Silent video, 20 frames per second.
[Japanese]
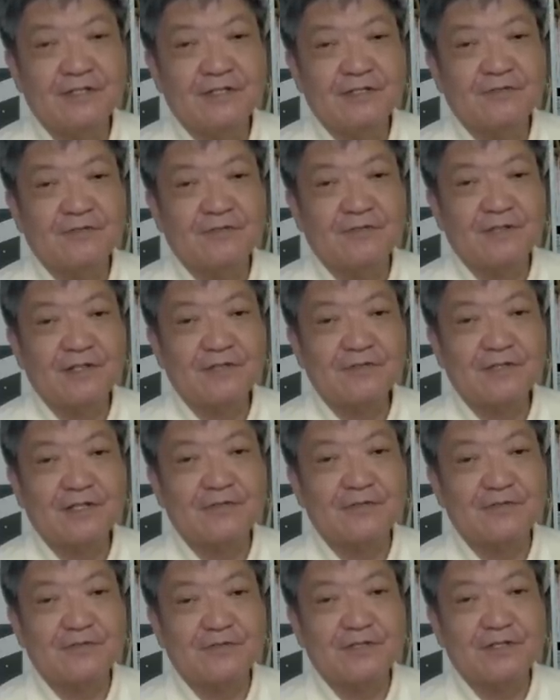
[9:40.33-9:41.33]
取れなくな
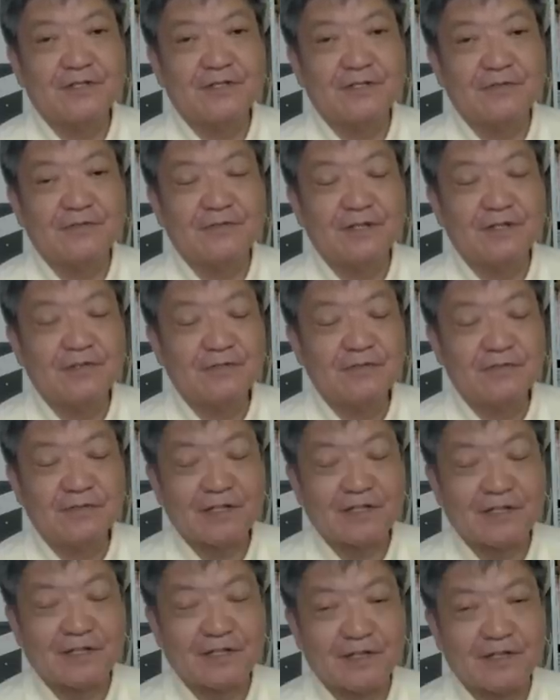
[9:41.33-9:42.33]
るとですね、植える人
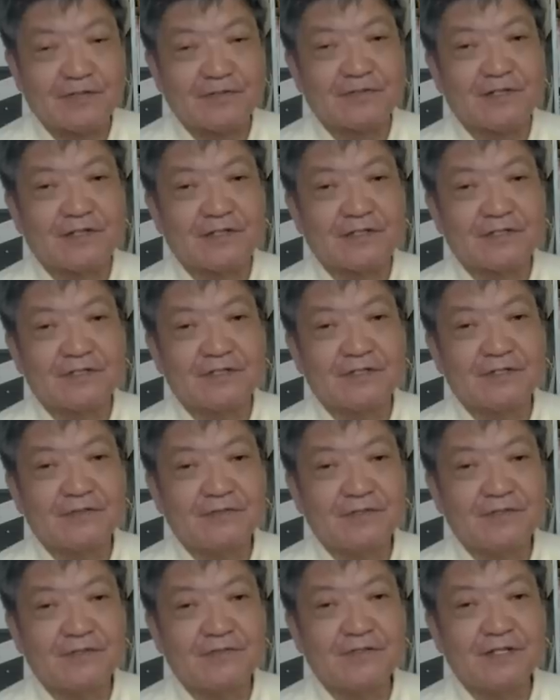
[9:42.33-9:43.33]
たちが出てくるわけですね。
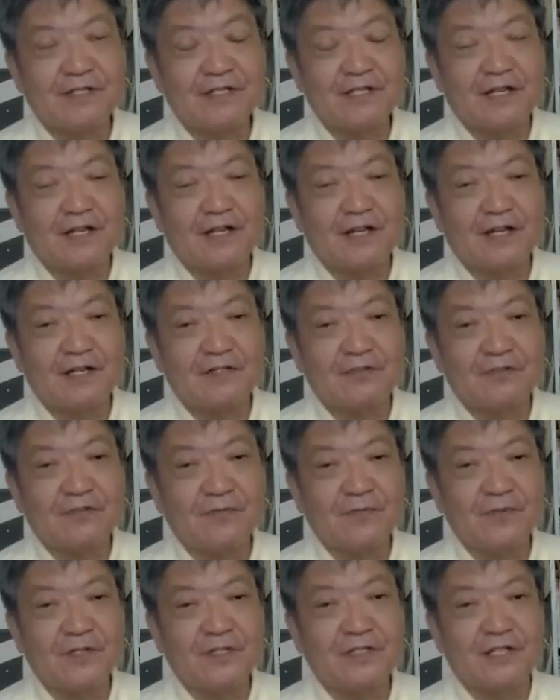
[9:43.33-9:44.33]
で、植えた
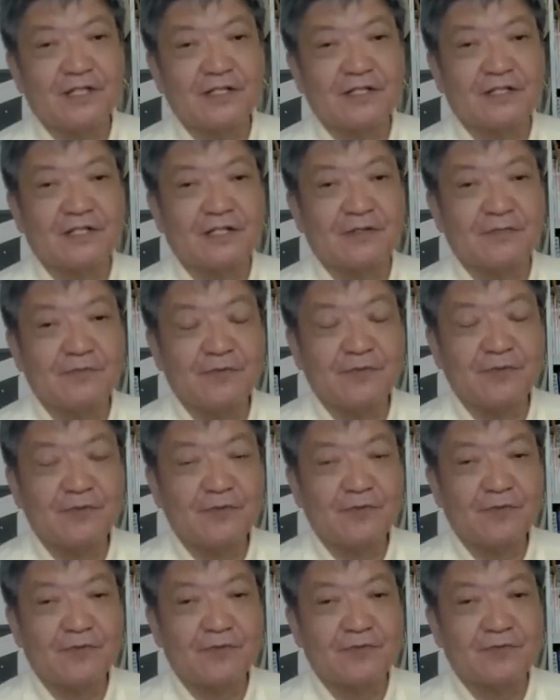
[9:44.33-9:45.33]
農民たちが暴
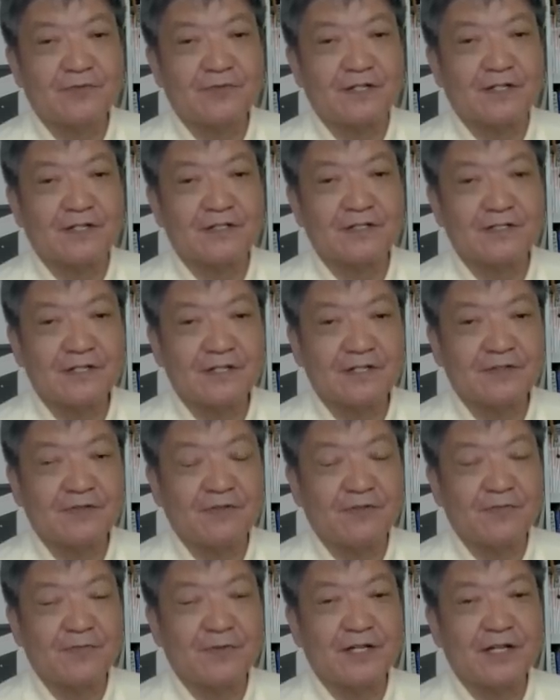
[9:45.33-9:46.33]
動を起こすわけですね。
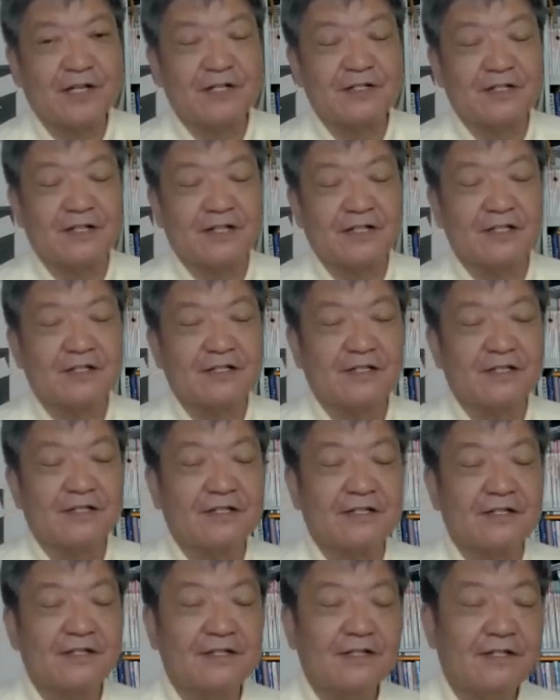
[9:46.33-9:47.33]
農民反乱
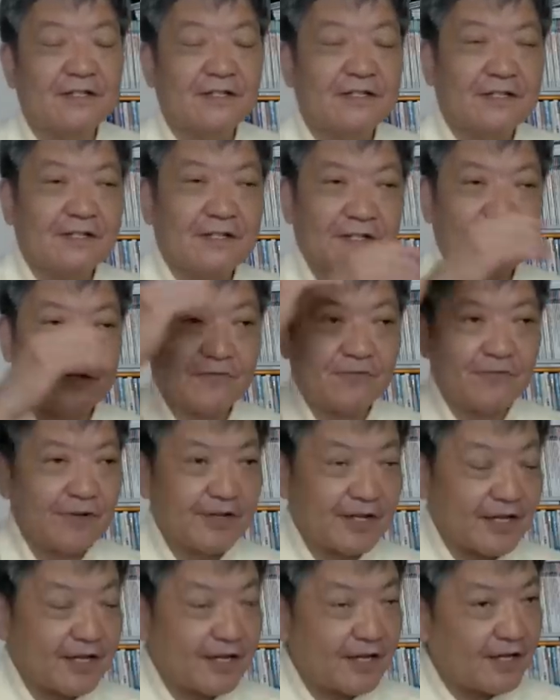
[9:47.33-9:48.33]
で。でこ
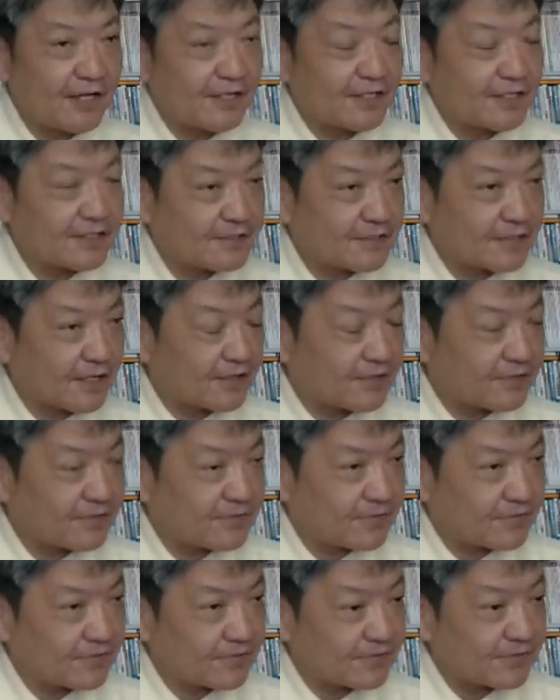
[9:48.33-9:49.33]
れがですね、
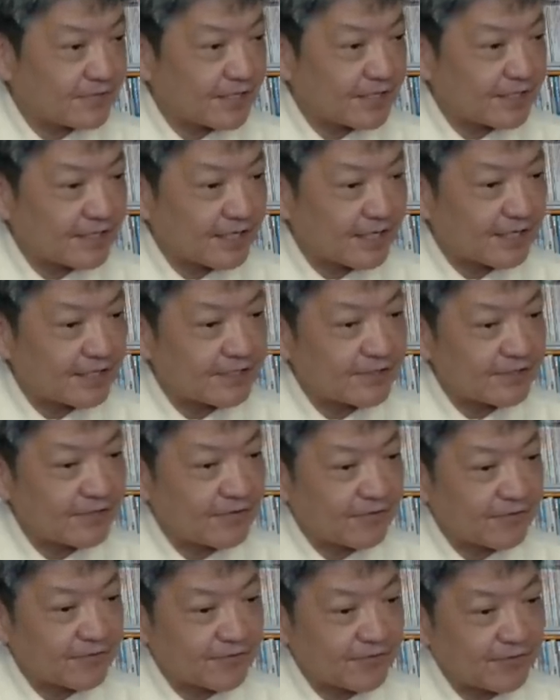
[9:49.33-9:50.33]
中国歴代
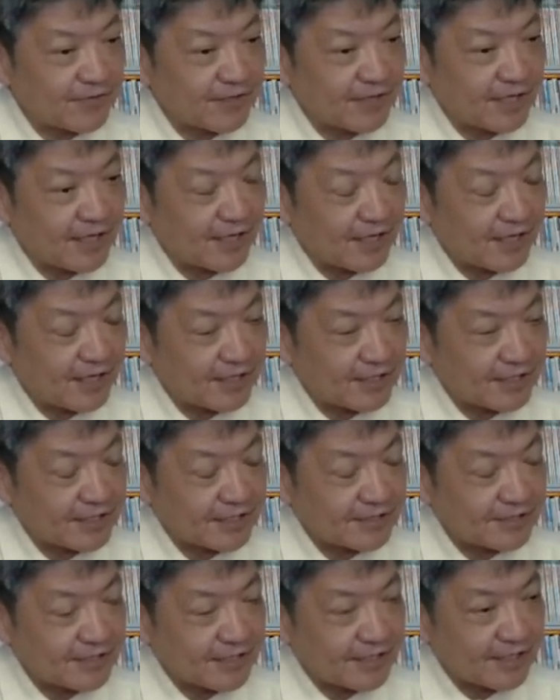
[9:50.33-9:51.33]
王朝が
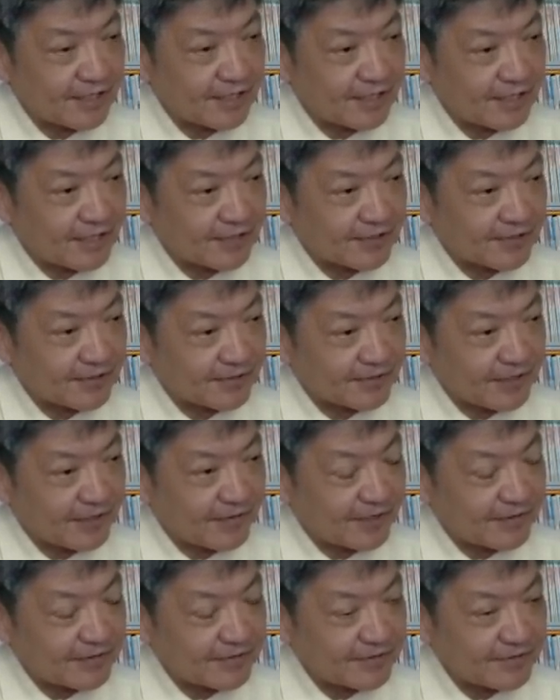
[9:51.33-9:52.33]
ですね、あの
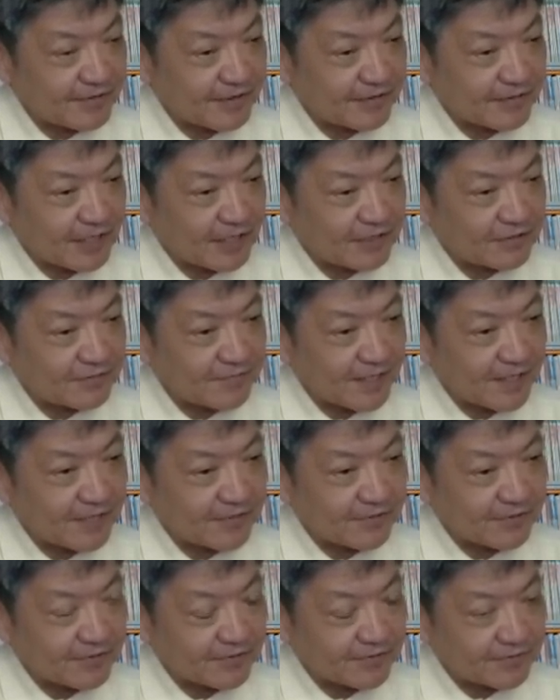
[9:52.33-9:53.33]
変わる、いわゆる革命
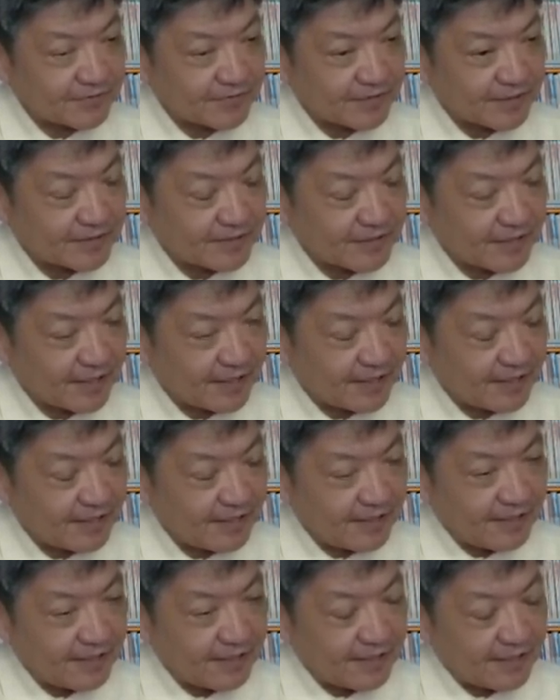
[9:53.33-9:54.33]
というですね、
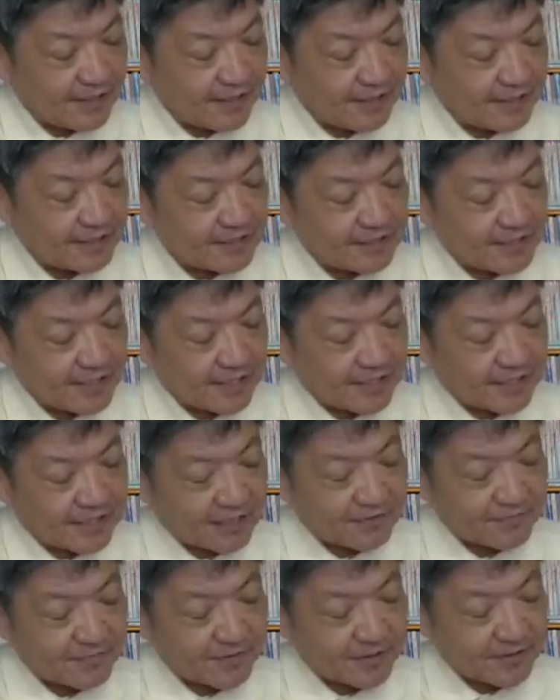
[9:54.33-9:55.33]
えー、液性
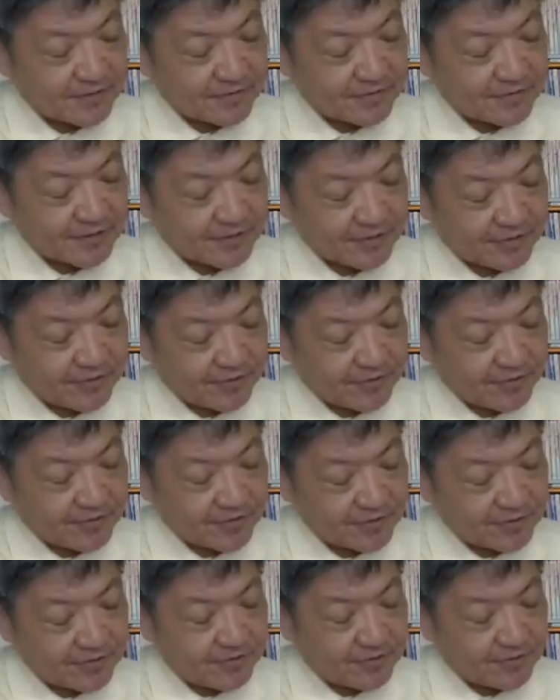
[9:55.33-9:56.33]
革命というんですけど、
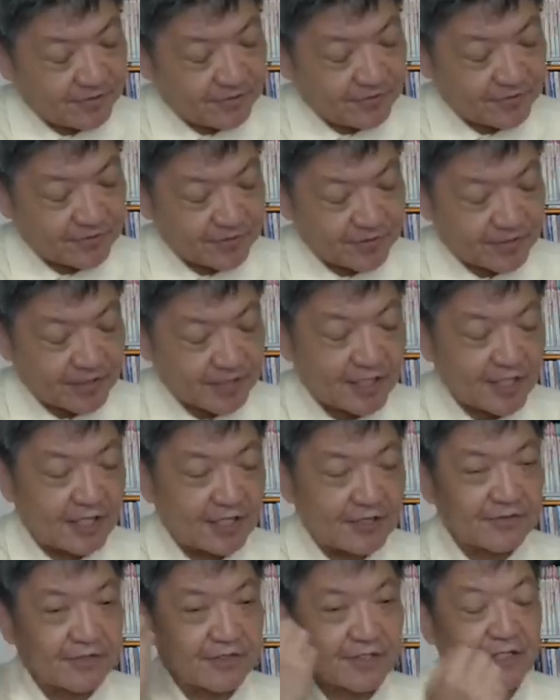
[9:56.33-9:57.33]
その王朝が変
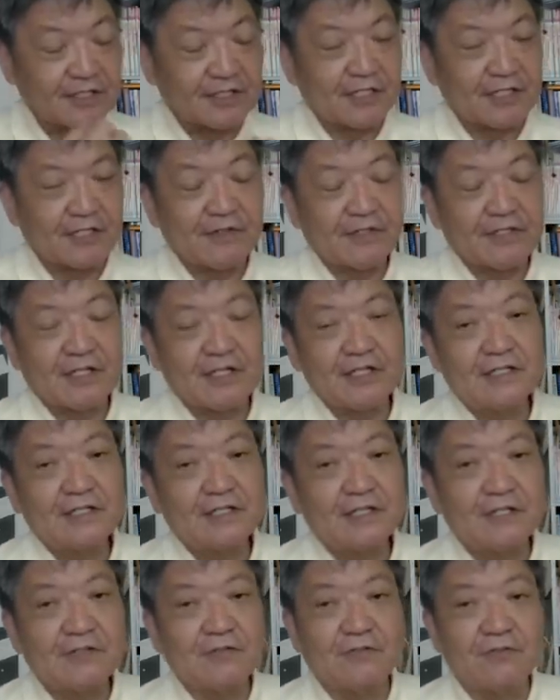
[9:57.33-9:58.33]
わるきっかけは大
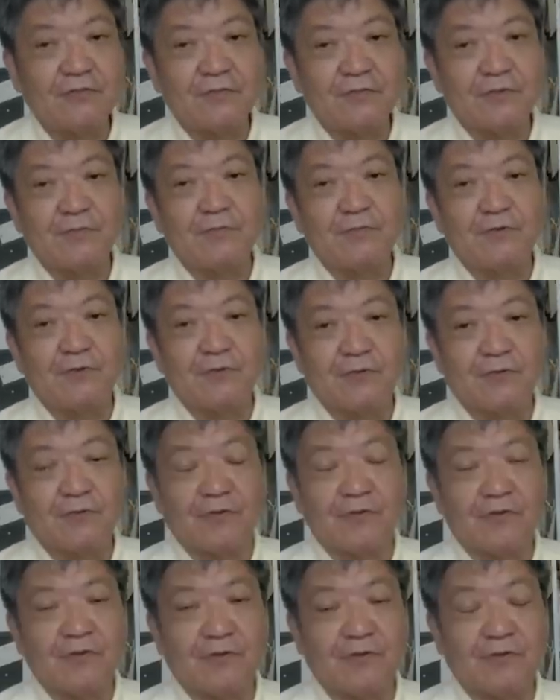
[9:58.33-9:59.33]
体農民暴
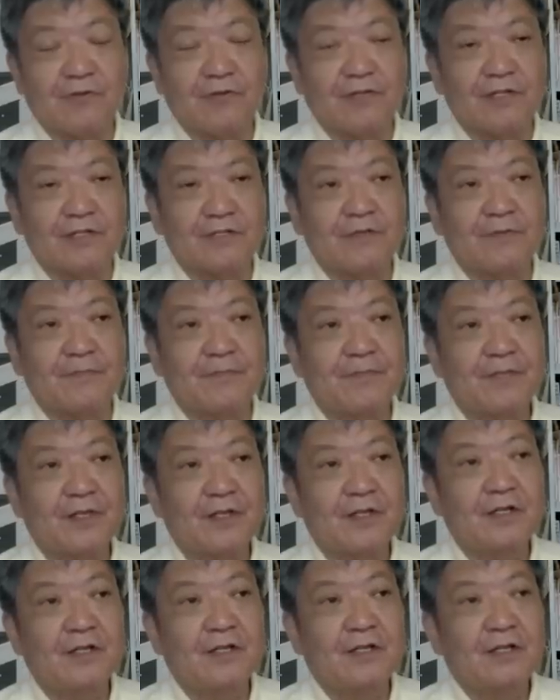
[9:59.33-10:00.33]
動です。
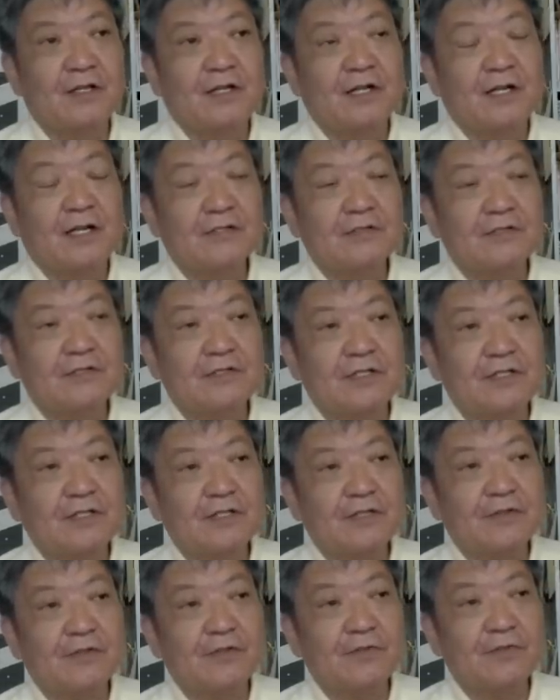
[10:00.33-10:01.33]
あの
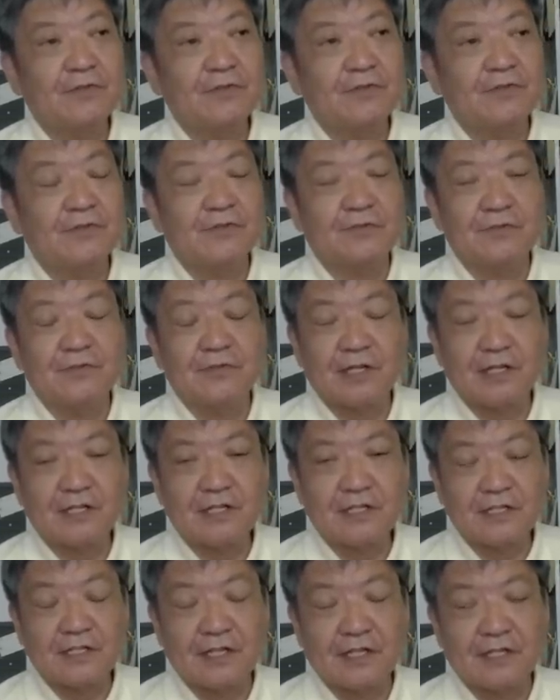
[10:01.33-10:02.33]

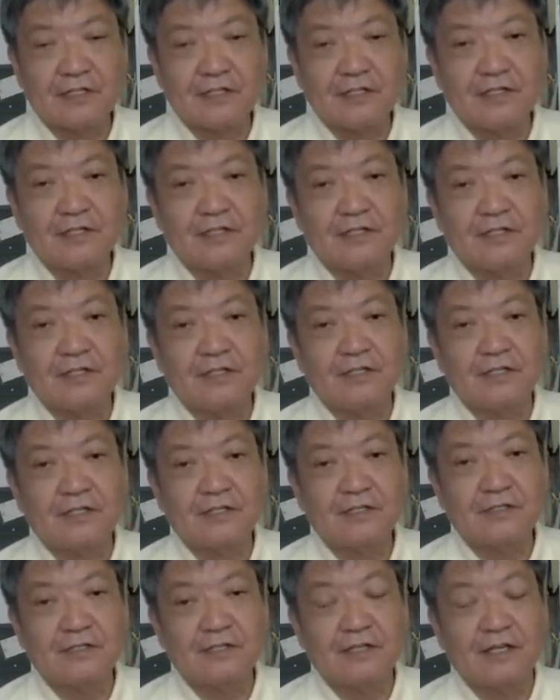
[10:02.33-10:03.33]
1947年に
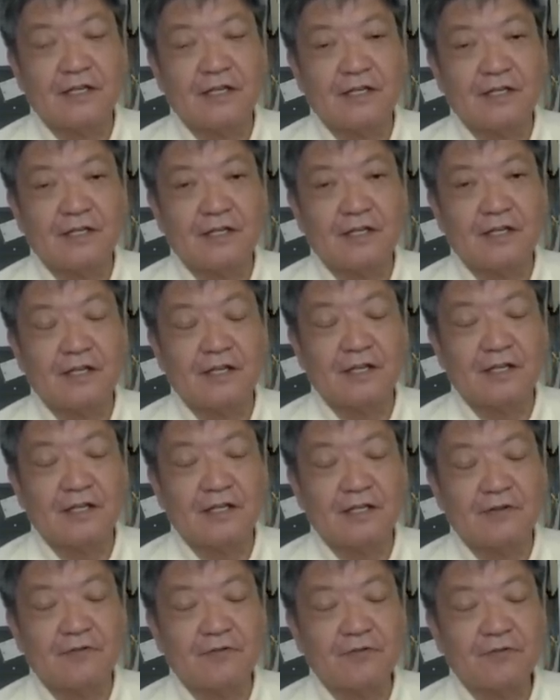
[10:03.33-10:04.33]
です
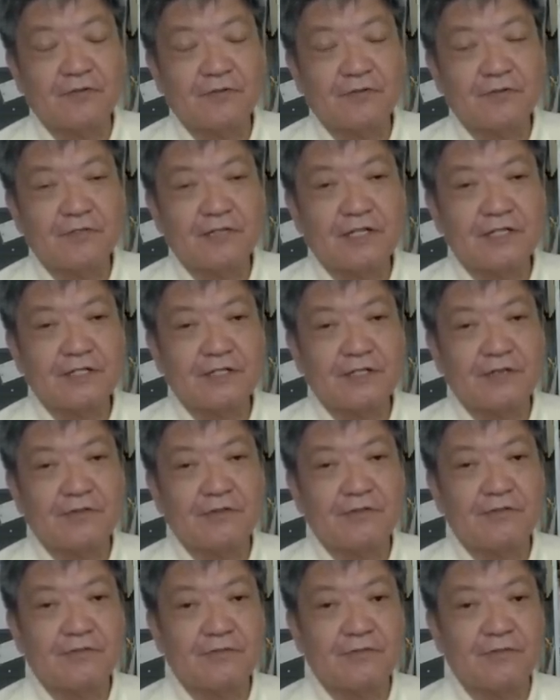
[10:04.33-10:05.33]
ね、えー、国境内
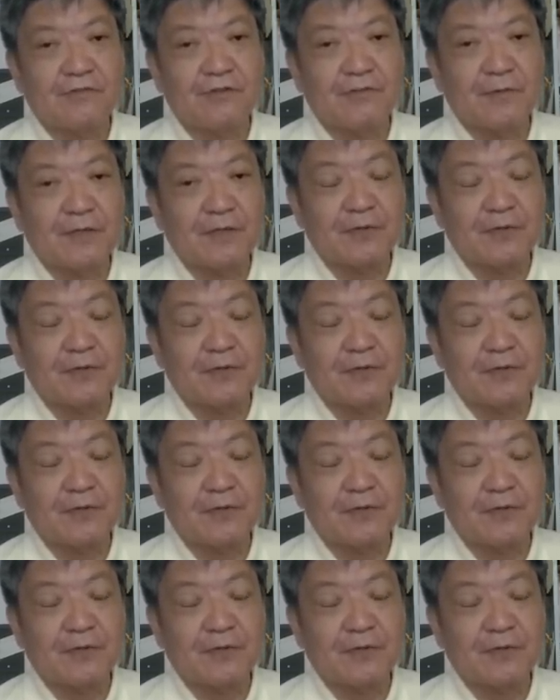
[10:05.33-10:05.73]
戦をこう今